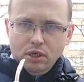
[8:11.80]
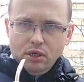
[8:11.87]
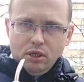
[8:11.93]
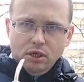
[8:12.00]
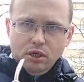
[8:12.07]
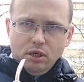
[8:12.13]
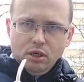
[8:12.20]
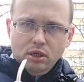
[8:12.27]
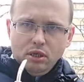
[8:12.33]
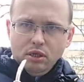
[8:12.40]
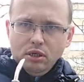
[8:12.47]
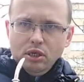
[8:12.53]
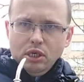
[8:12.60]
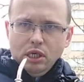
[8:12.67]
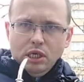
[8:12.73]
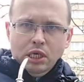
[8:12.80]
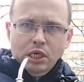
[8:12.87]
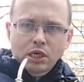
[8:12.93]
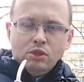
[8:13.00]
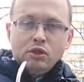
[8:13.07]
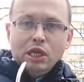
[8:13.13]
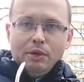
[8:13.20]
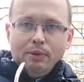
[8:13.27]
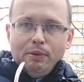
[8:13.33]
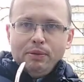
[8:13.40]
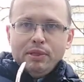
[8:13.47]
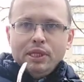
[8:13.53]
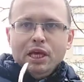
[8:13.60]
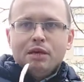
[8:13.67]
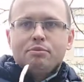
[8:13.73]
i tutaj
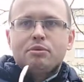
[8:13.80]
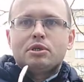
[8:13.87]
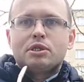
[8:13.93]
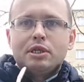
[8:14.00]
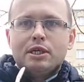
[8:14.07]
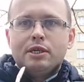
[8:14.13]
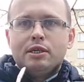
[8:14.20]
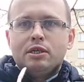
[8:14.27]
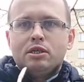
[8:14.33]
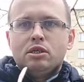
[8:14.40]
pamiętajmy, że